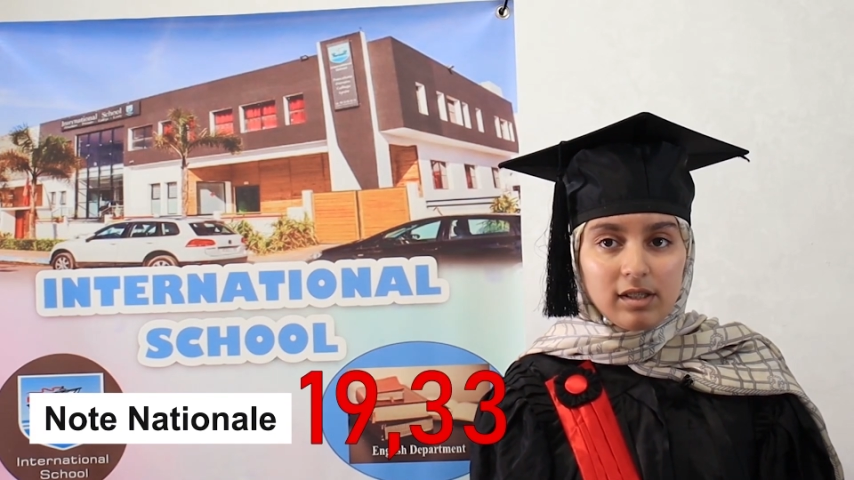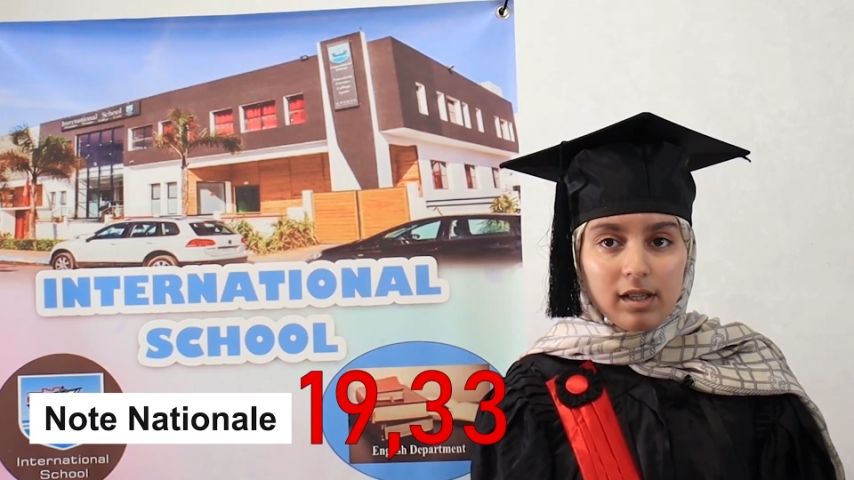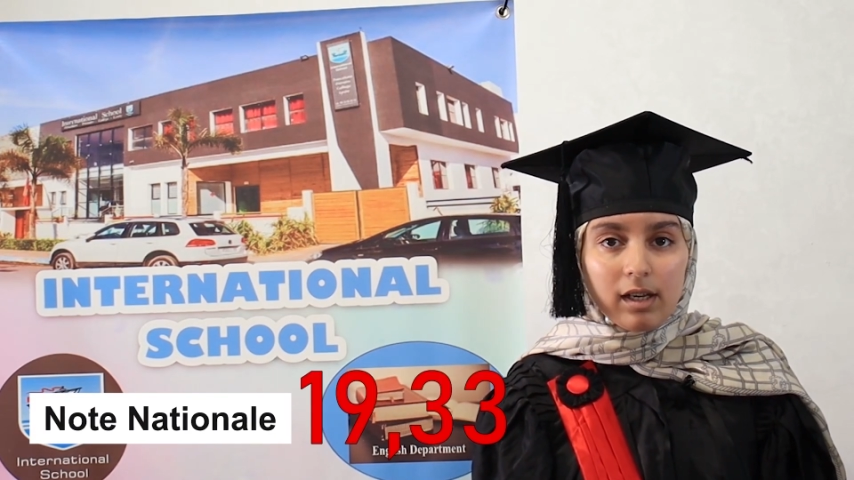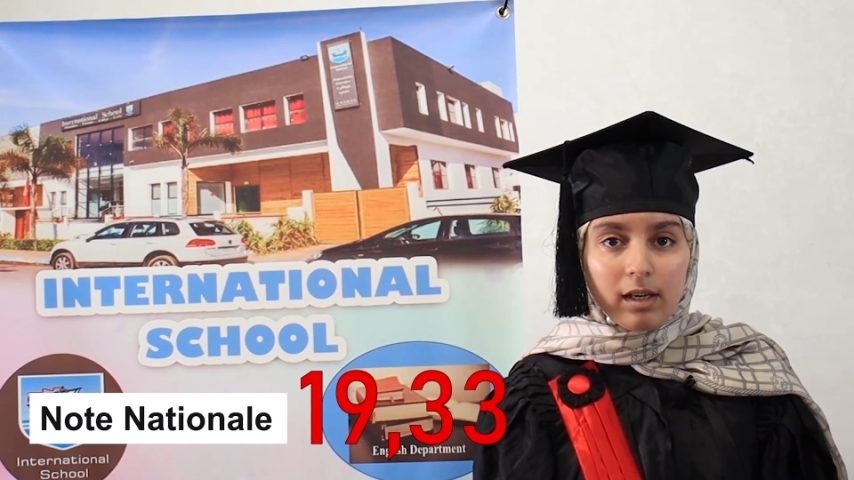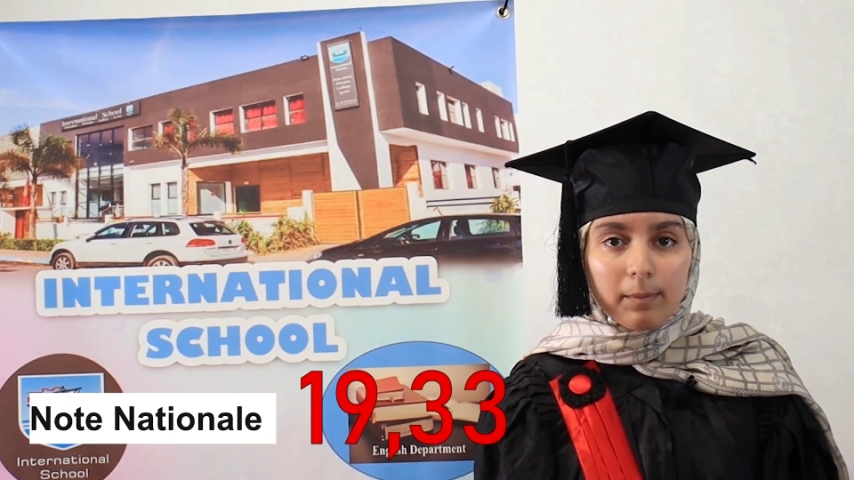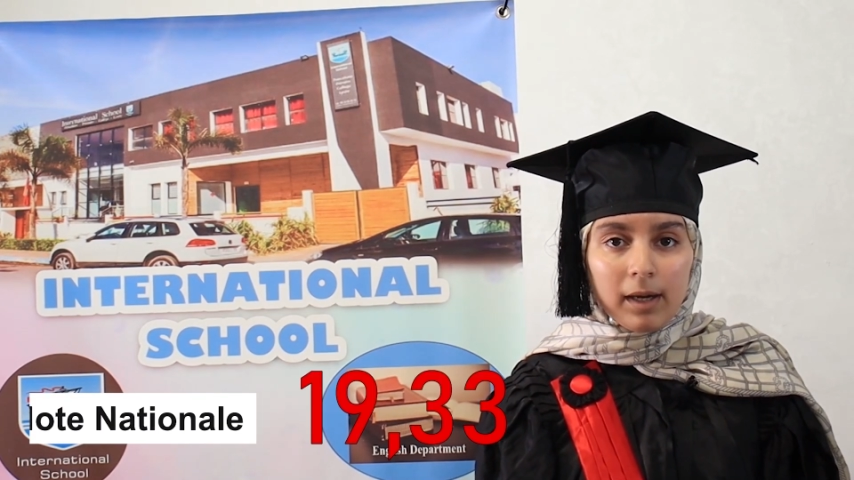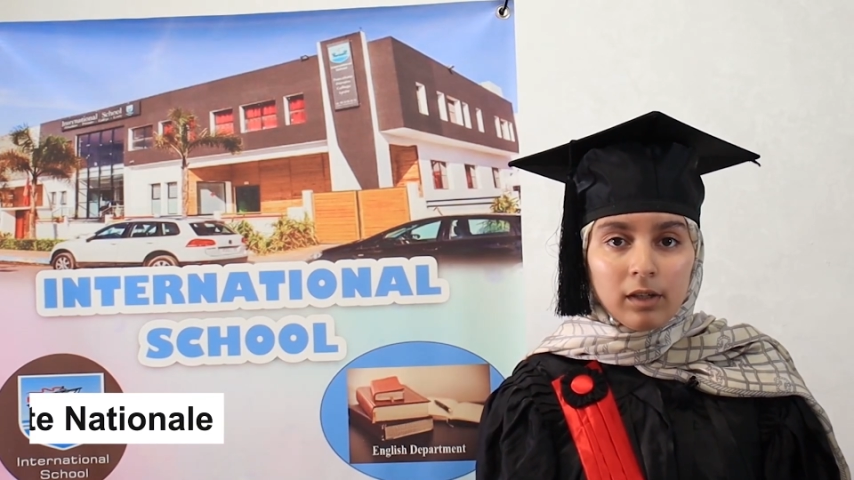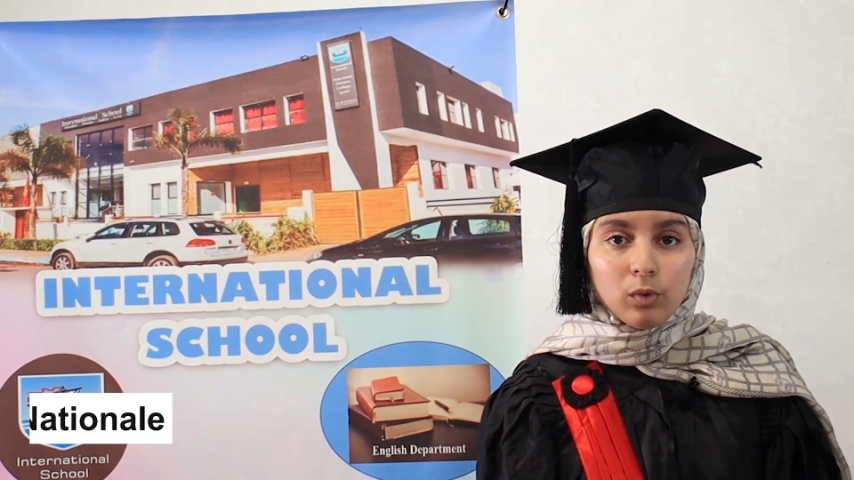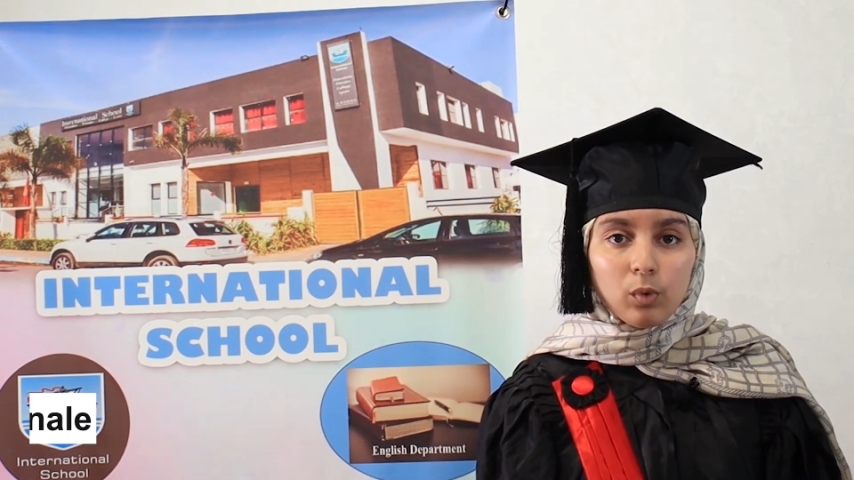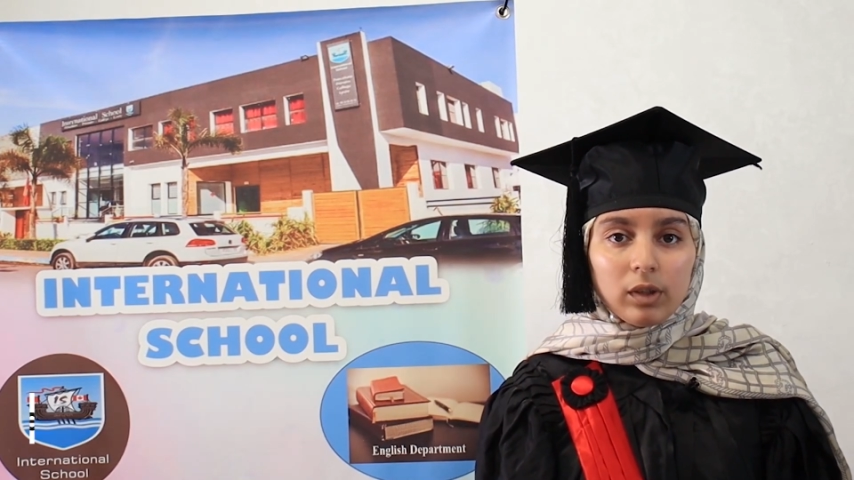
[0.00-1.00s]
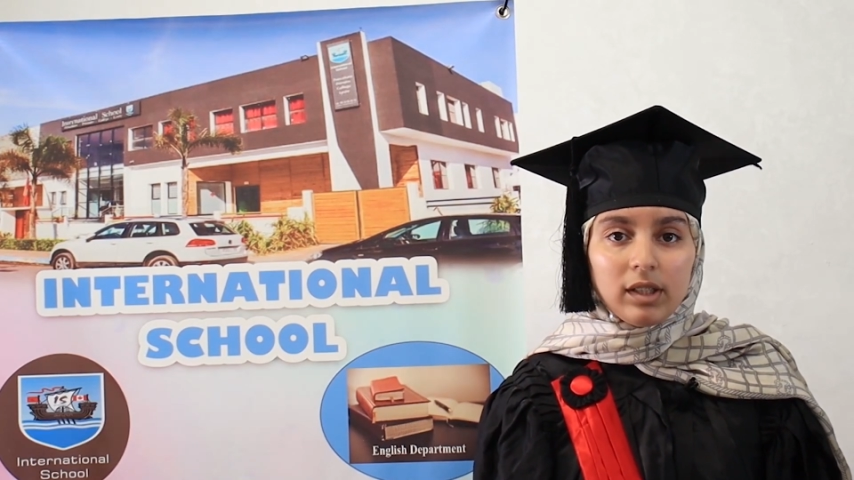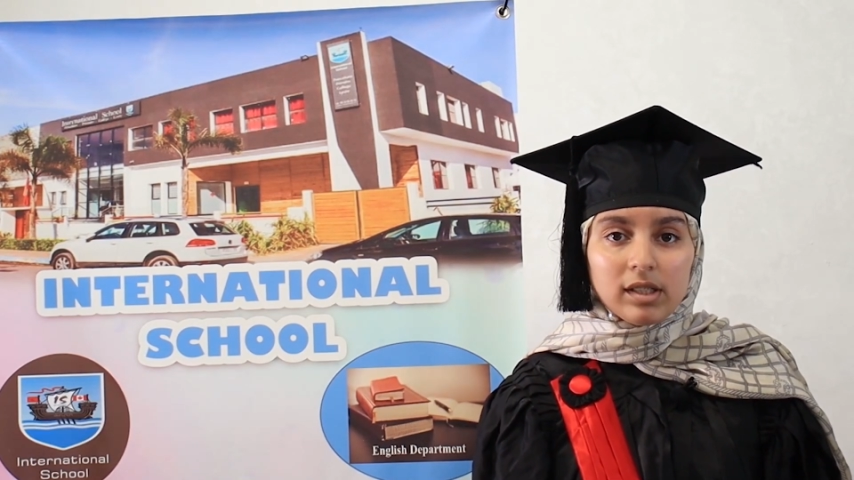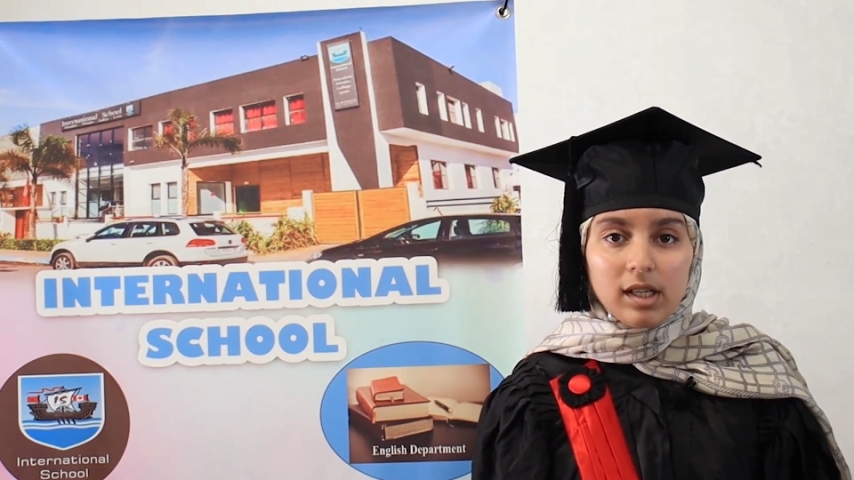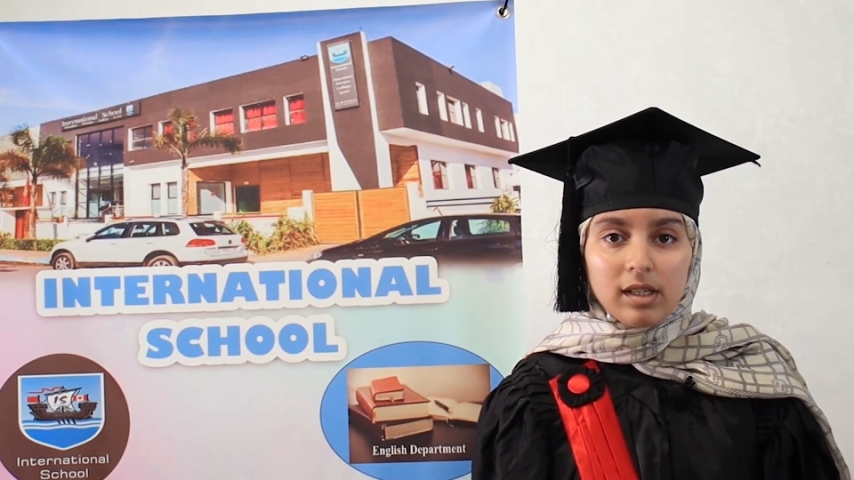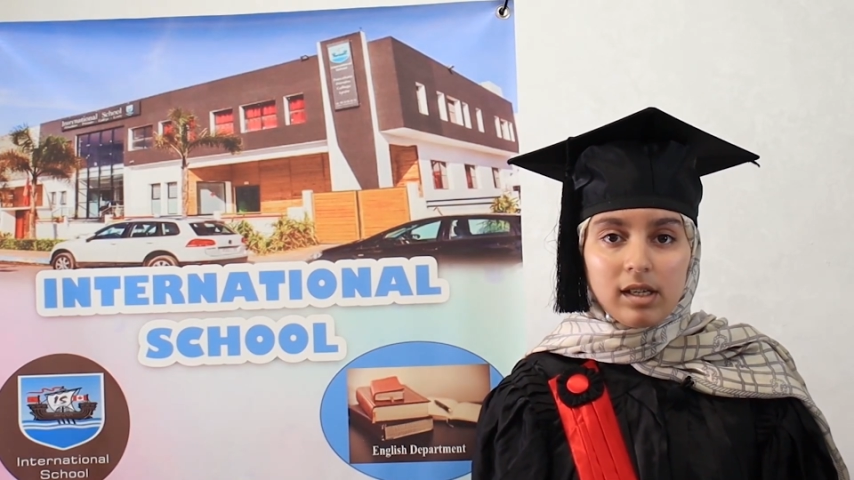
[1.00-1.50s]
ديال الباك
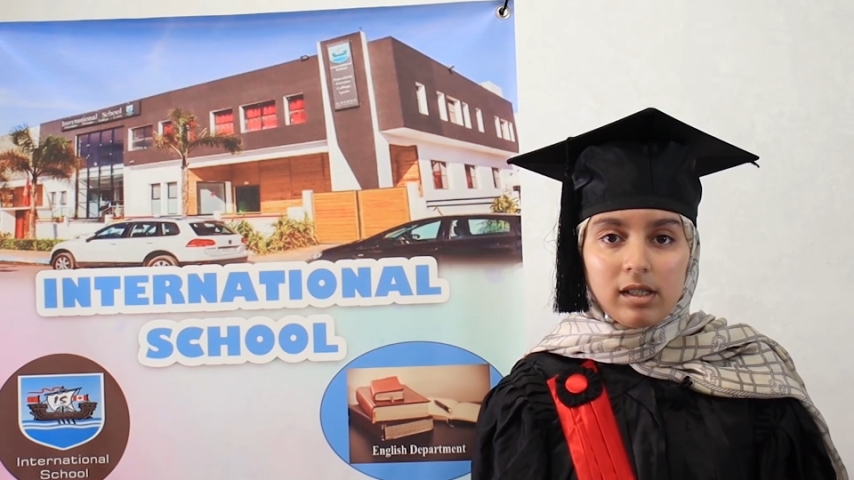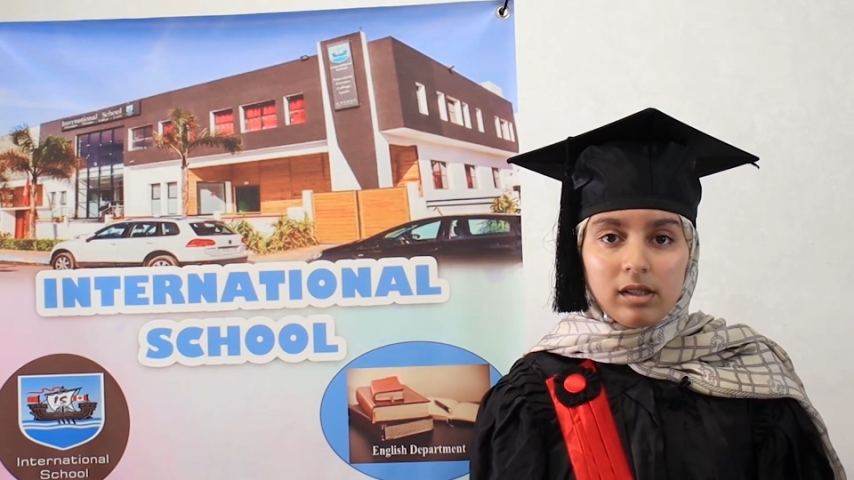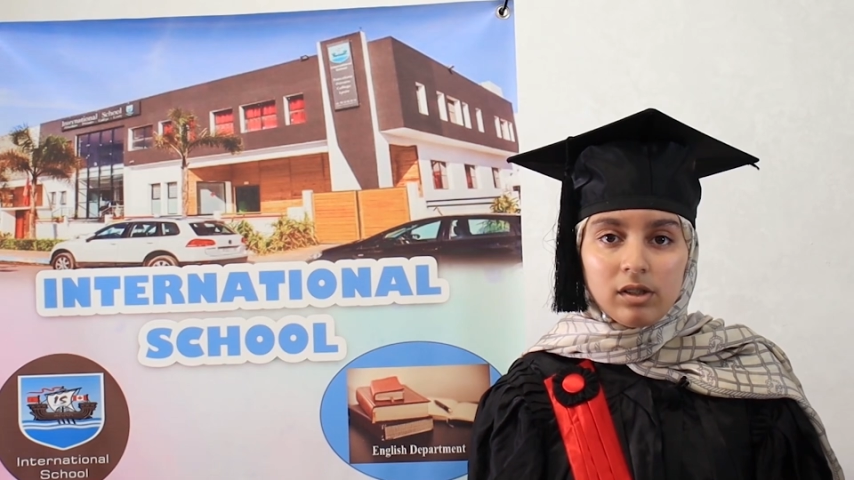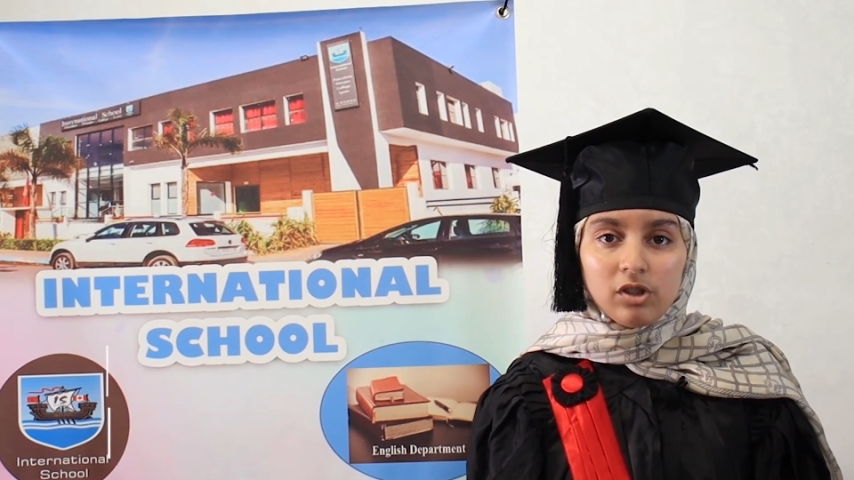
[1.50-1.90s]
وقدرت انني